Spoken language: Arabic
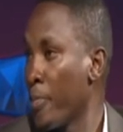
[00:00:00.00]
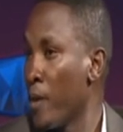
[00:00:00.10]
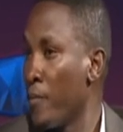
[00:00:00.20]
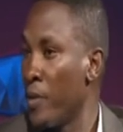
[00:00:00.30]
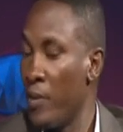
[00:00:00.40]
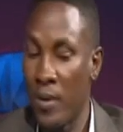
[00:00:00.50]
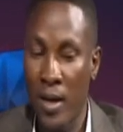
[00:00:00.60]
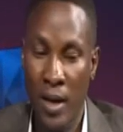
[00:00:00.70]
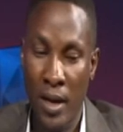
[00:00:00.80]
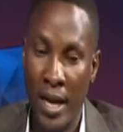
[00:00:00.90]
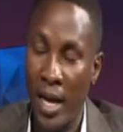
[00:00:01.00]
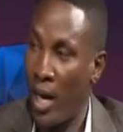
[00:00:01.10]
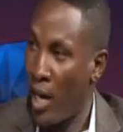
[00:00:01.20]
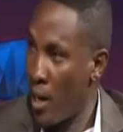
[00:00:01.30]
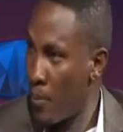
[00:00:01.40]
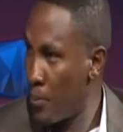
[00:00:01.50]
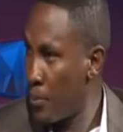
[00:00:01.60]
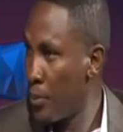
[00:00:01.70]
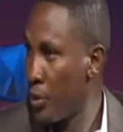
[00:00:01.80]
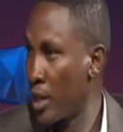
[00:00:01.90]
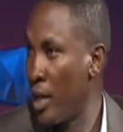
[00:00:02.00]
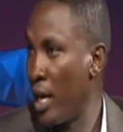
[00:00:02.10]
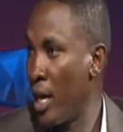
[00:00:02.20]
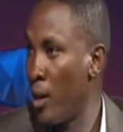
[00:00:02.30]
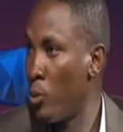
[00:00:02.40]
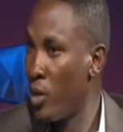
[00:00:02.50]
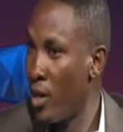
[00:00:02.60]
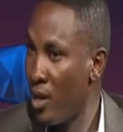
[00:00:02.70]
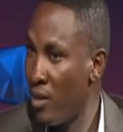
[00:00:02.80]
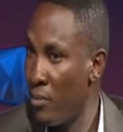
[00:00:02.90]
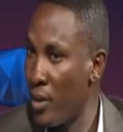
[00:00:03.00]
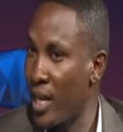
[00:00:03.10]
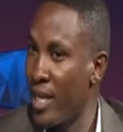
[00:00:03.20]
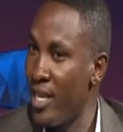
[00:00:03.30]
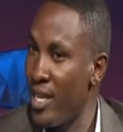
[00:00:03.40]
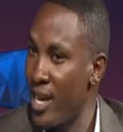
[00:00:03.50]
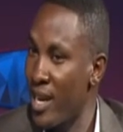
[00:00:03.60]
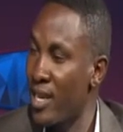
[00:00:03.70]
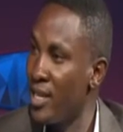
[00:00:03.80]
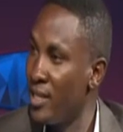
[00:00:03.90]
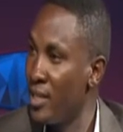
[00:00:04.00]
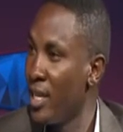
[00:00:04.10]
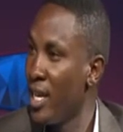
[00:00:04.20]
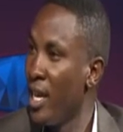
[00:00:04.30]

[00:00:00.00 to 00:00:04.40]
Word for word: من ضمنها الالعاب شكل الالعاب وده بيخليني اركز